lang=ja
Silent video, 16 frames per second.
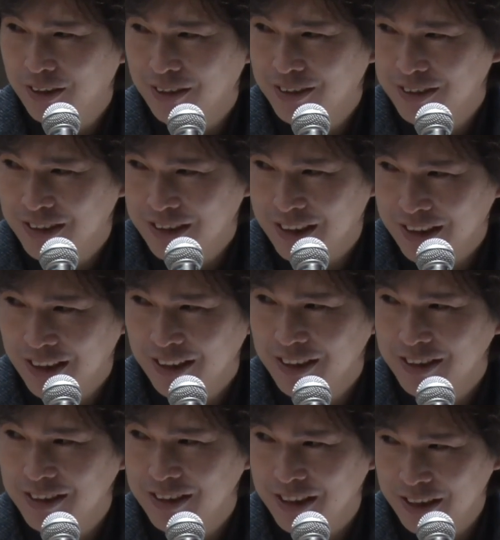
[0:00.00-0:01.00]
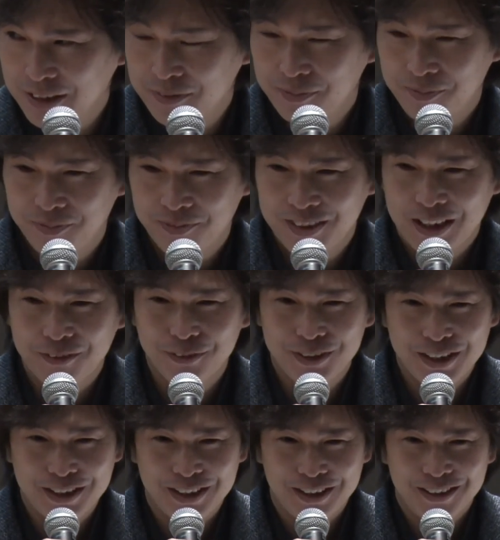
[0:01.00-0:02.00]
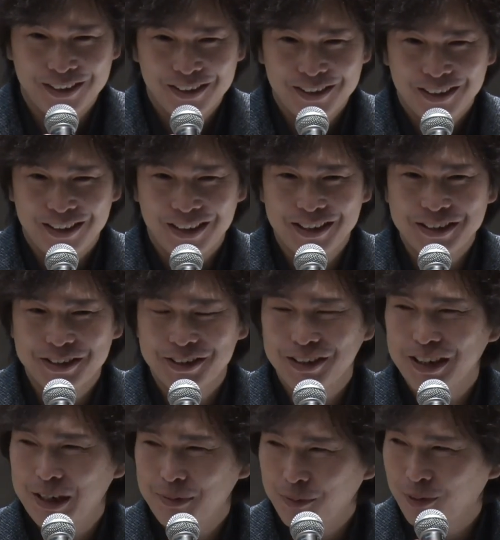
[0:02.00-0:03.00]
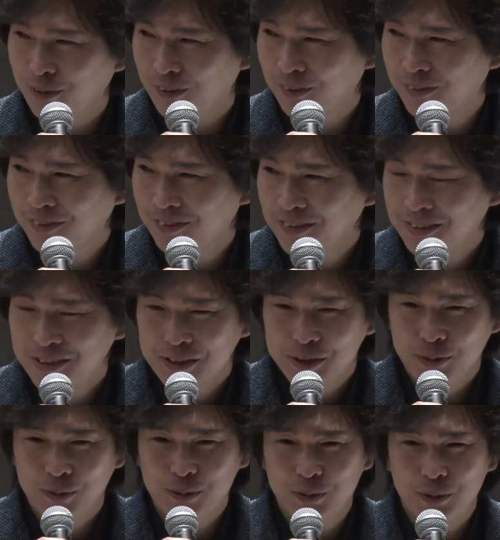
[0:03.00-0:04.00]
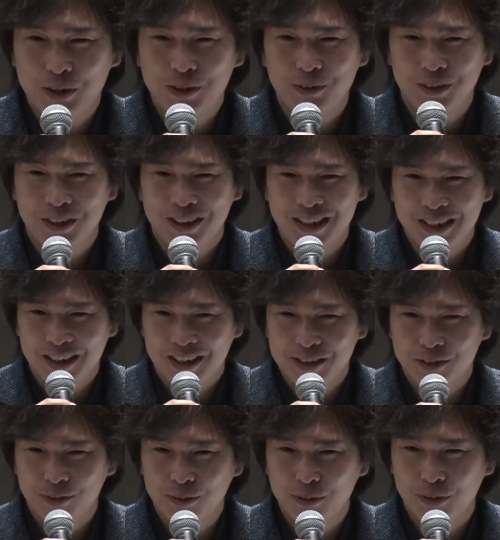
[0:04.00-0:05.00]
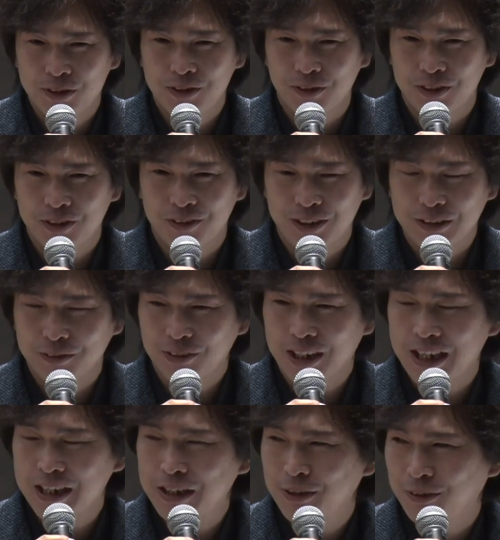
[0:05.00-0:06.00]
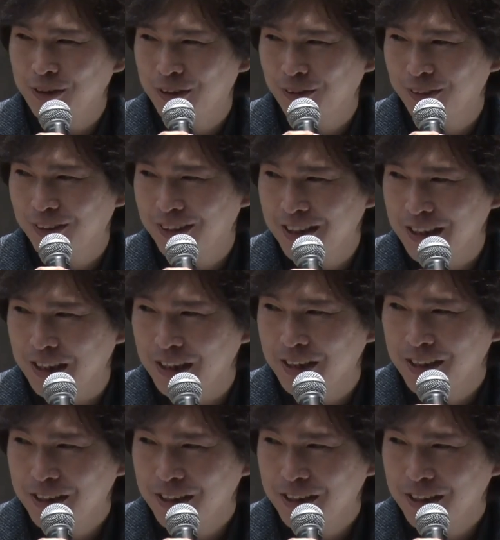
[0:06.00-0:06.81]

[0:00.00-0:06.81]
じゃないですか。なので患者側もその時々でその時々とあと内容によって